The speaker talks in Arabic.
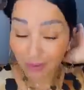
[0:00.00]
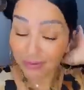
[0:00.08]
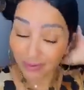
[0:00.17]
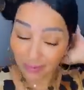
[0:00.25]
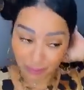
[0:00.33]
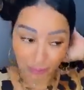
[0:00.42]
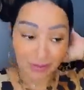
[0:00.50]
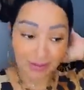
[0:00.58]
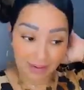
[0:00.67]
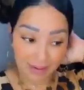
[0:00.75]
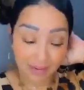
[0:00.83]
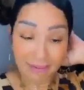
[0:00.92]
لونسامبل
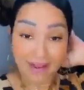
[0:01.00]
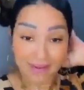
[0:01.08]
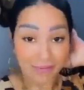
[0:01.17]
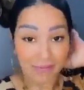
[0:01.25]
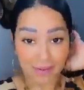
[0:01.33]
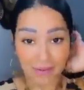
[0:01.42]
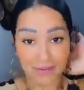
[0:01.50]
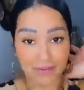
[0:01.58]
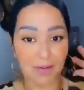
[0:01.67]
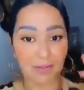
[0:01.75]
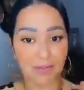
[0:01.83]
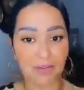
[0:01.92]
وي الي مانيفيك
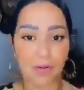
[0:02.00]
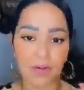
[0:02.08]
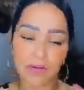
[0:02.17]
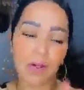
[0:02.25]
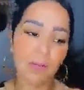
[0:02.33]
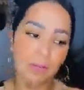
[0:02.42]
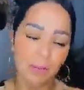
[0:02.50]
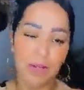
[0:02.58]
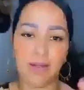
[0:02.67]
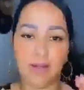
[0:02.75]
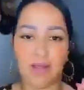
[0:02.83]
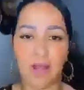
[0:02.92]
لونسامبل لونسامبل
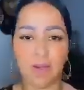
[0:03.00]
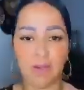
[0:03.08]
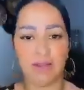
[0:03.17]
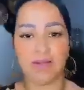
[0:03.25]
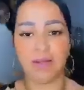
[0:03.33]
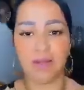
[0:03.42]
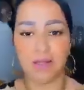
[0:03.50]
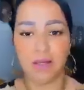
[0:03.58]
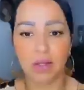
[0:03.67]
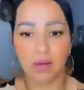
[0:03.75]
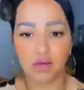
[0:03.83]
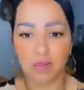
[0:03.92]
وي حبيبتي
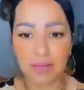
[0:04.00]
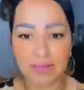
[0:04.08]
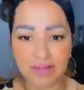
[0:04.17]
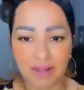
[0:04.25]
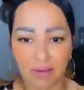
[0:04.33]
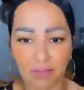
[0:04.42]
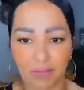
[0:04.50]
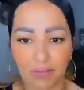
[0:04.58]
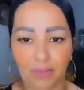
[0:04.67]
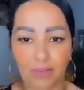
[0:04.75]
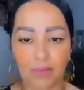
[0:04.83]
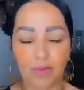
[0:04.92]
شباب
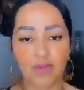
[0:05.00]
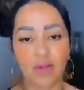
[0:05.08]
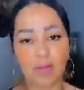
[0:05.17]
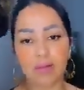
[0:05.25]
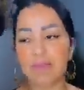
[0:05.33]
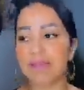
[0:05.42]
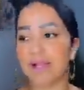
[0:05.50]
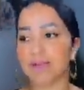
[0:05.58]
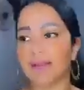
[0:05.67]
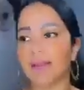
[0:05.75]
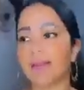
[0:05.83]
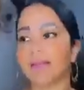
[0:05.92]
بزاف لونسامبل يلبس
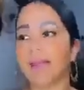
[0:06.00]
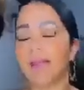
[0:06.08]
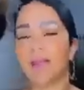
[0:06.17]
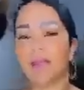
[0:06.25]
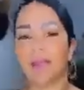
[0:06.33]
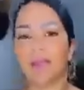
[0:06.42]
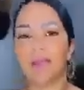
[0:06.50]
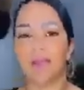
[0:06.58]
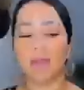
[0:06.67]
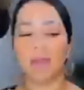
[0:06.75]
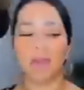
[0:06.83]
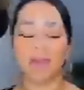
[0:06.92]
حتى لا طاي
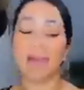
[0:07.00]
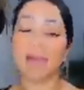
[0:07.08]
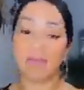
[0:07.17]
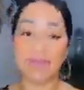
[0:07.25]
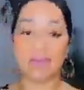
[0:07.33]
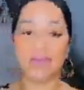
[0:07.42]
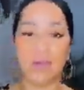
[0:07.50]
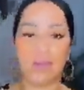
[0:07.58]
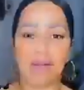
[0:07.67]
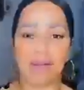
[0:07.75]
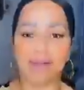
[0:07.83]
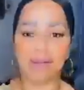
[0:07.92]
46
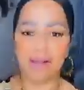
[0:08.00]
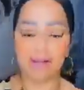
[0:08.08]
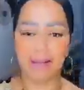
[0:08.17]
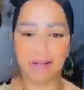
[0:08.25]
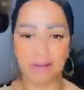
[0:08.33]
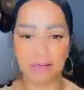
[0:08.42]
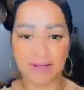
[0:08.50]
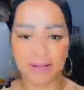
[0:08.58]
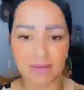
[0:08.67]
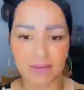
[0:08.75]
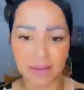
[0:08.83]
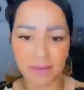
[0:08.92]
عمري حتى لا طاي
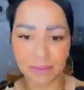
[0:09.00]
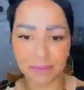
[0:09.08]
46